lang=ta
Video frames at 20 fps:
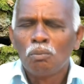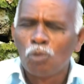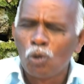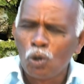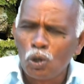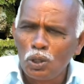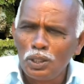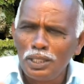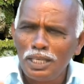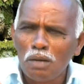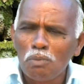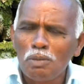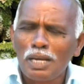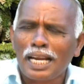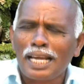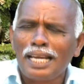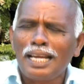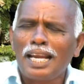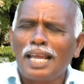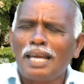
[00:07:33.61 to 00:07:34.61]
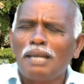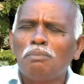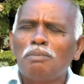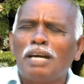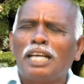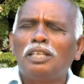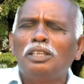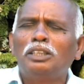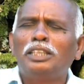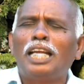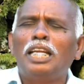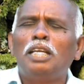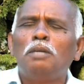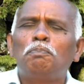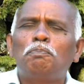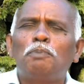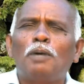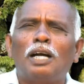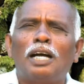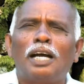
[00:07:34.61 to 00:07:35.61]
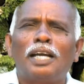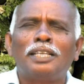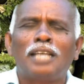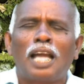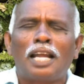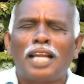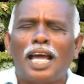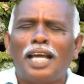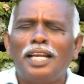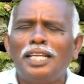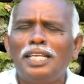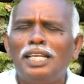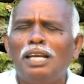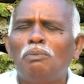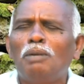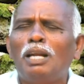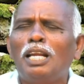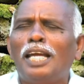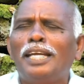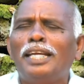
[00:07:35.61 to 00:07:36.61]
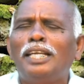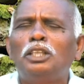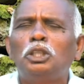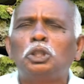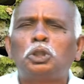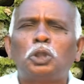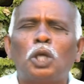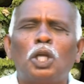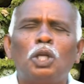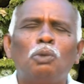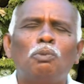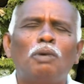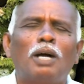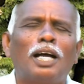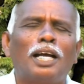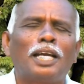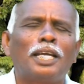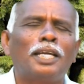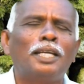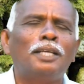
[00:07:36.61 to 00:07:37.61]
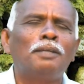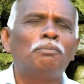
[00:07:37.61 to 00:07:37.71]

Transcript: மூன்று முறை என்னை மறுதளிப்பாய் நான் அறியவில்லை என்று சொல்லுவாய்